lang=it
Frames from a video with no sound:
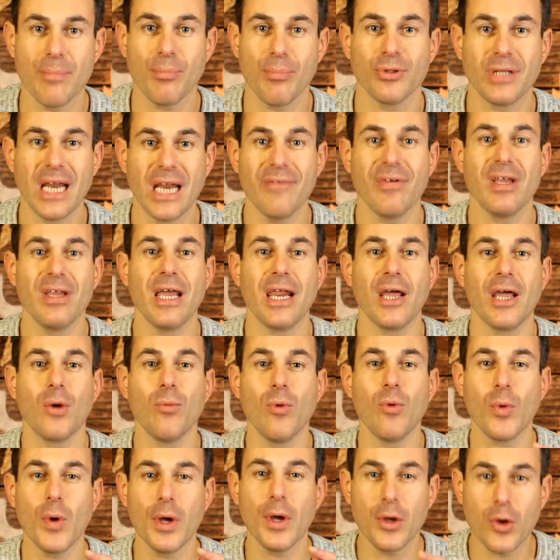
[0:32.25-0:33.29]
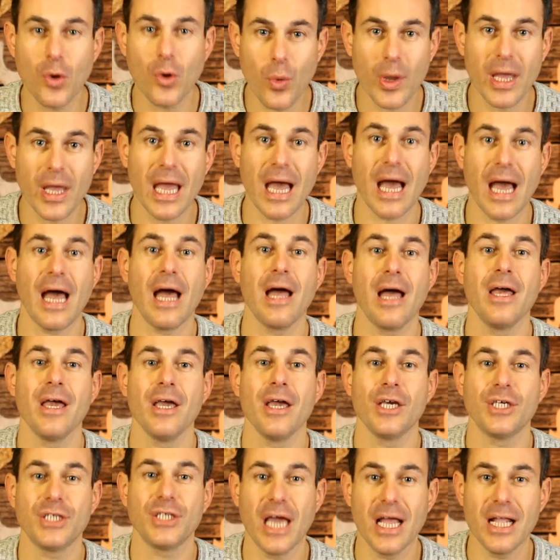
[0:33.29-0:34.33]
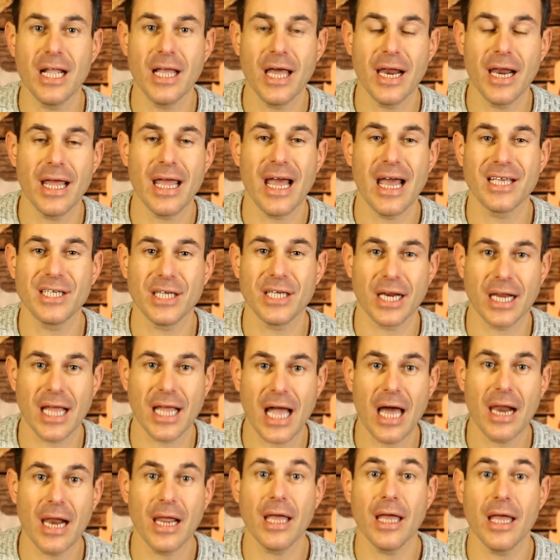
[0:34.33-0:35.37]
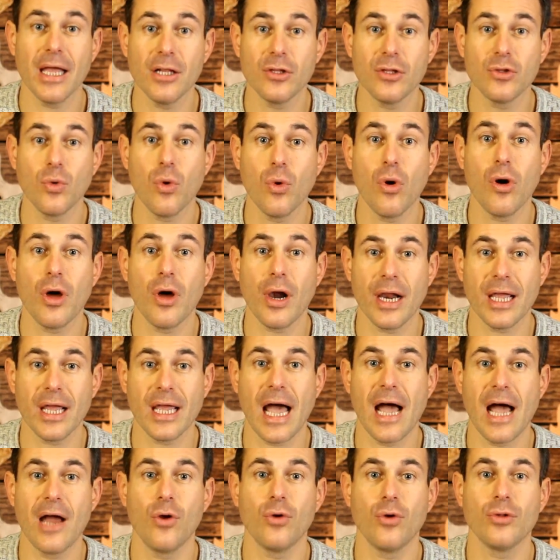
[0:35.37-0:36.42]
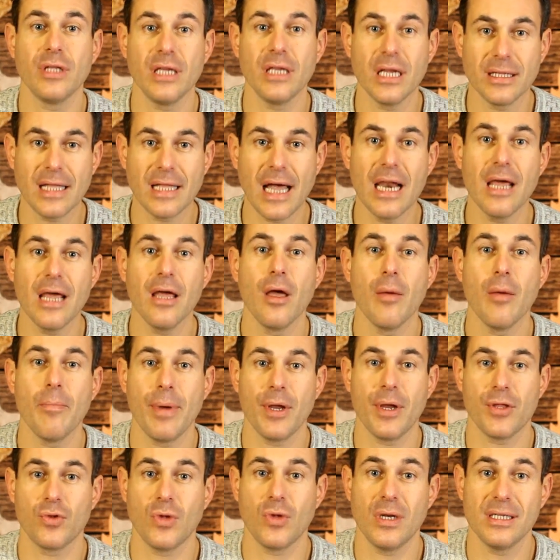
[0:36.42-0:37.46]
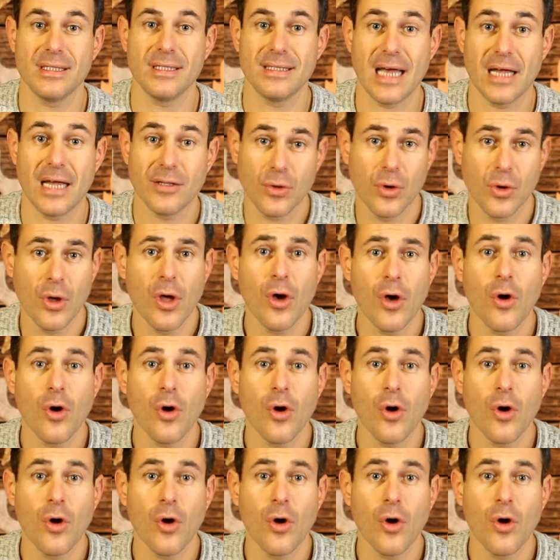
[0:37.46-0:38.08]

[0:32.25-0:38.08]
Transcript: potrai venire comunque qui a scegliere e a cercare il tuo regalo di Natale personalizzato.